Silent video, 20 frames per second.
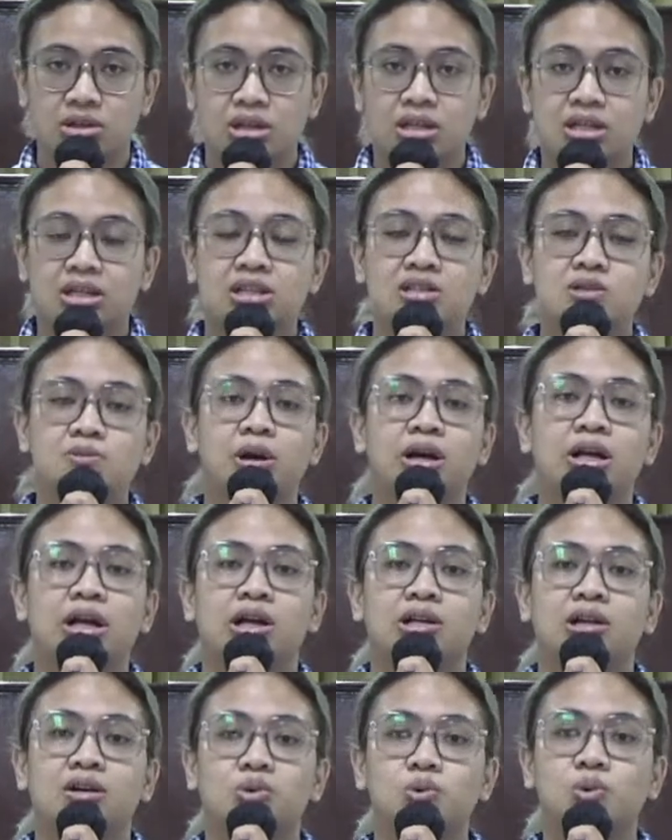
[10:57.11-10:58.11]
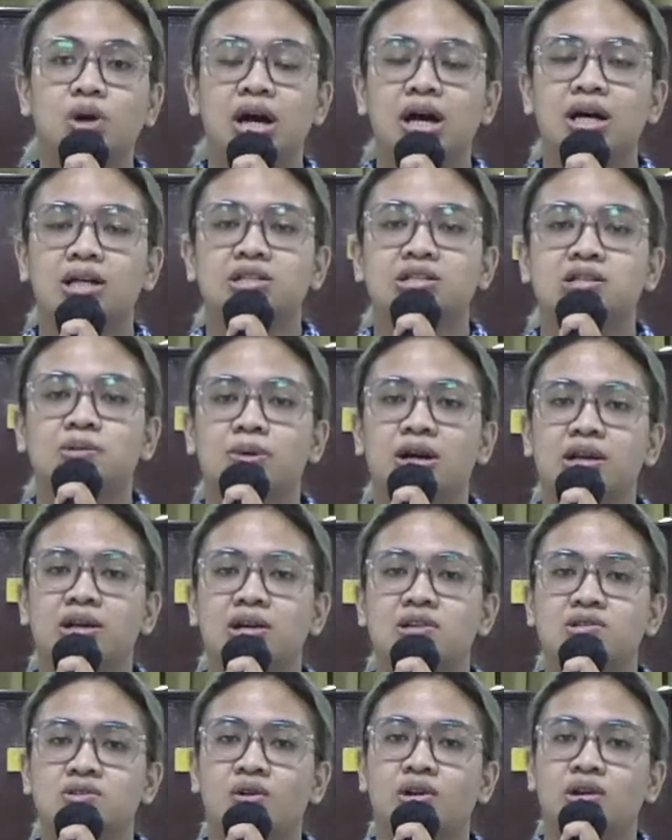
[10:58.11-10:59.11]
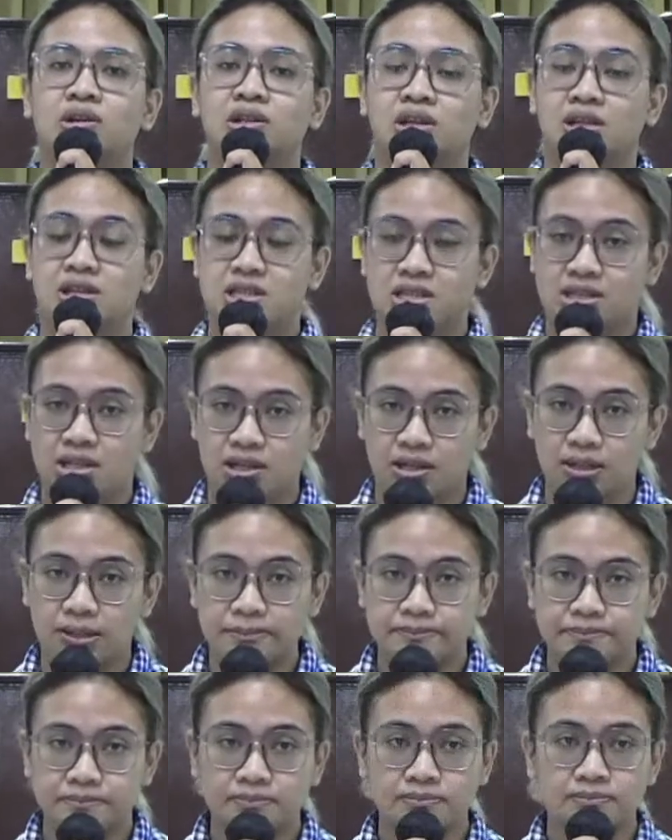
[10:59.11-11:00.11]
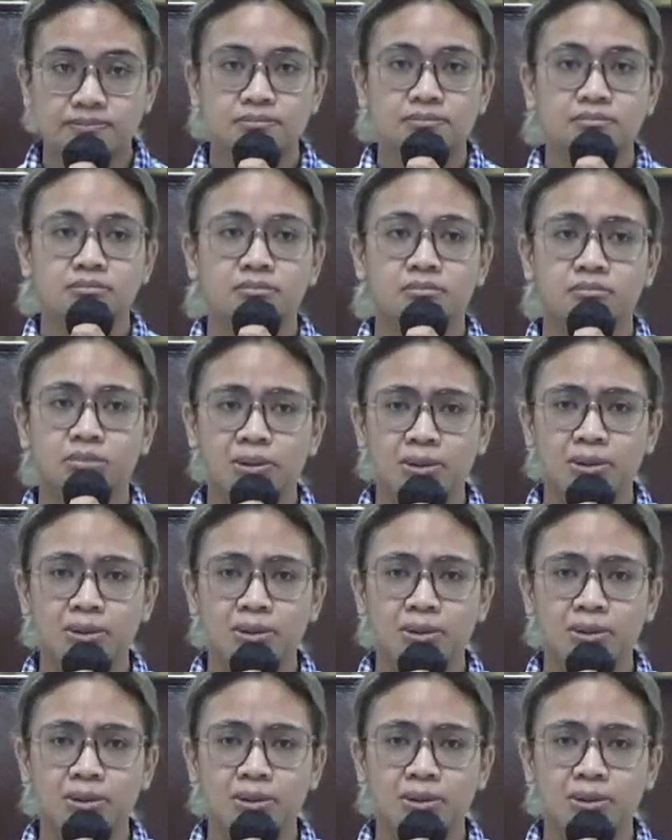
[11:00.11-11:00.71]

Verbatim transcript: kita sebagai anak Tuhan sebagai seorang Kristen memang